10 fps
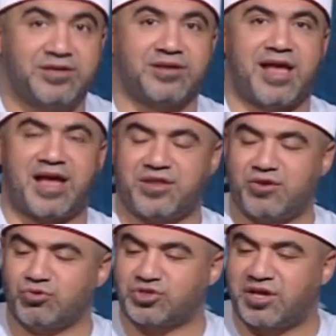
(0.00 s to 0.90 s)
يعني
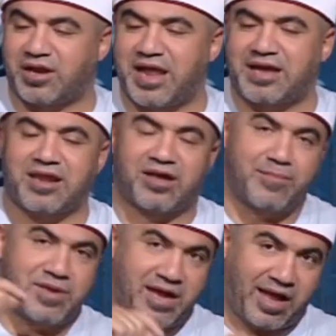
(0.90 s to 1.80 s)
يظهر لك
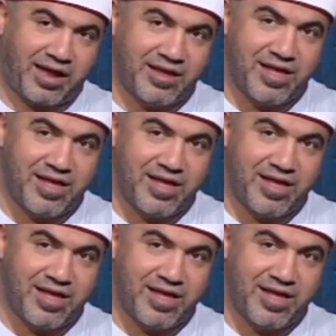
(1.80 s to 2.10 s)
القبيح